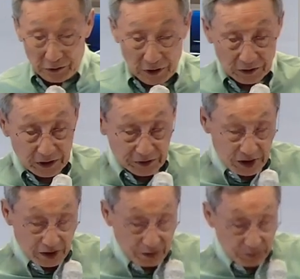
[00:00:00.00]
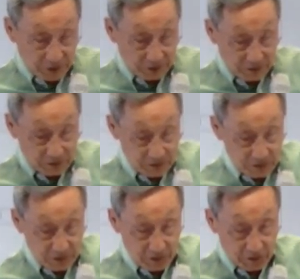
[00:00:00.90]
걸린 사람은
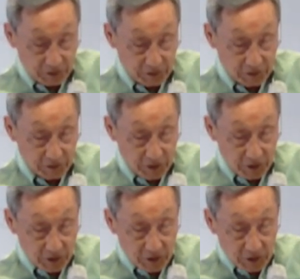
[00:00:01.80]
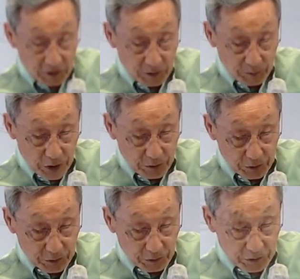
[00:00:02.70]
응.
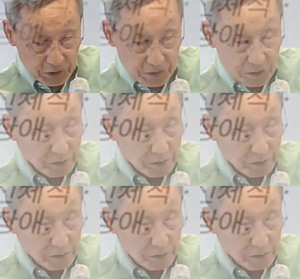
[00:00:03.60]
바로 여기 있는